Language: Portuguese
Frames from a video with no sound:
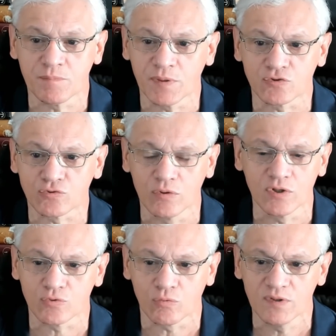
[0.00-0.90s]

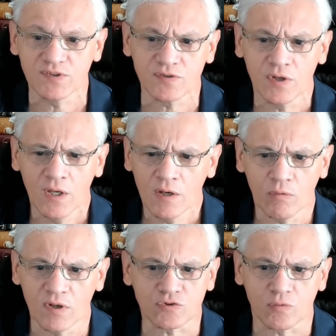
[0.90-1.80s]
pessoas ou coisas
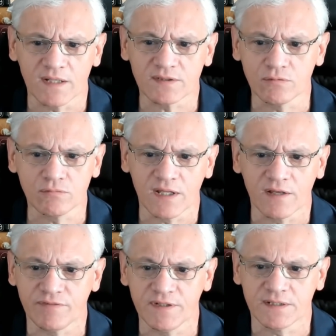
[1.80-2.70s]
com as quais eu não tenho
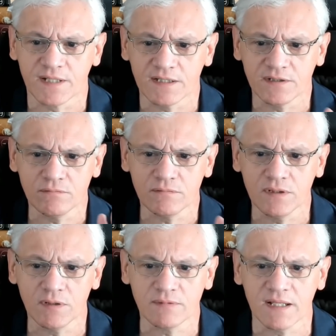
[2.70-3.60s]
afinidade, não,
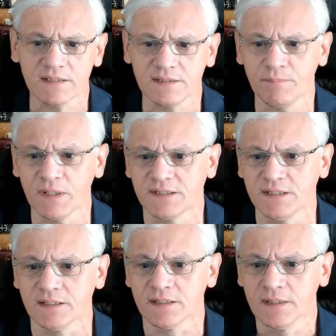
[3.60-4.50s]
não tenha
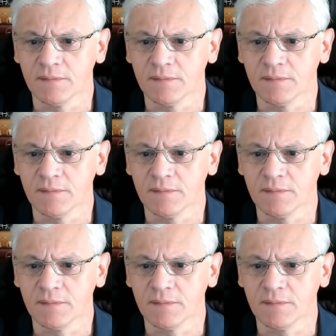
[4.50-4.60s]
simpatia.